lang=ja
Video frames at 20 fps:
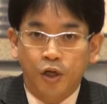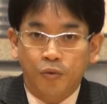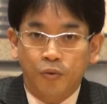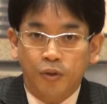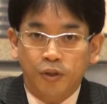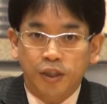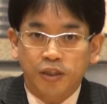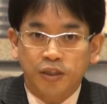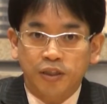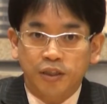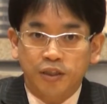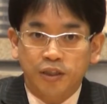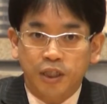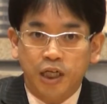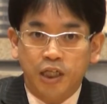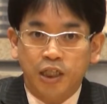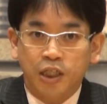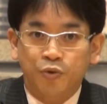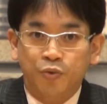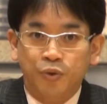私たち
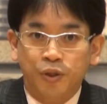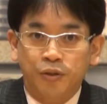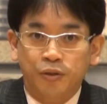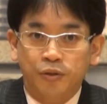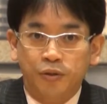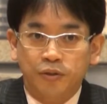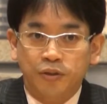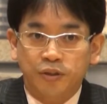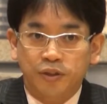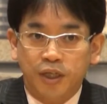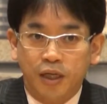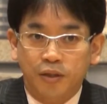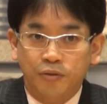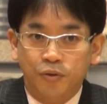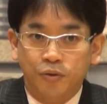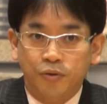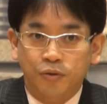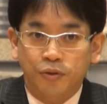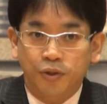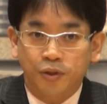は eWindow を使う
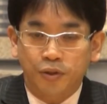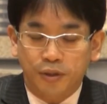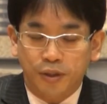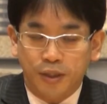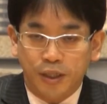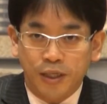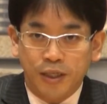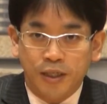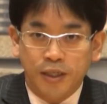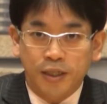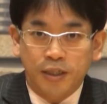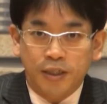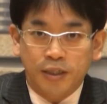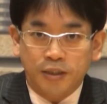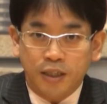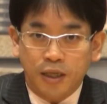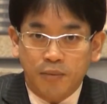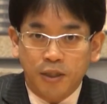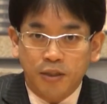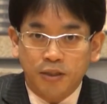ことによって
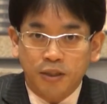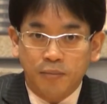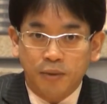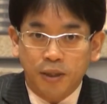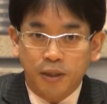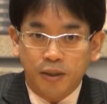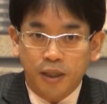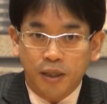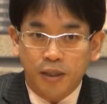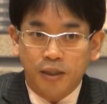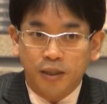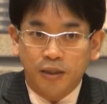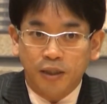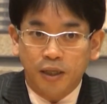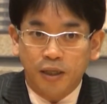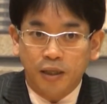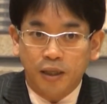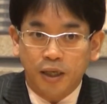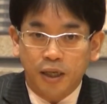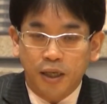様々な利
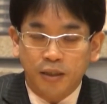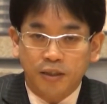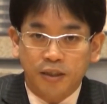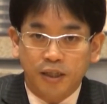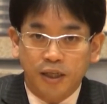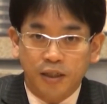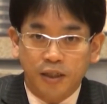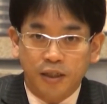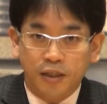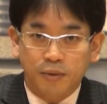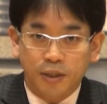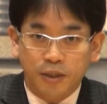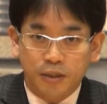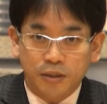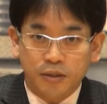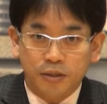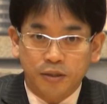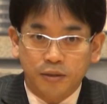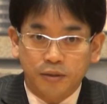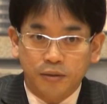点が期待できま
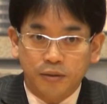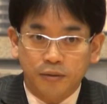す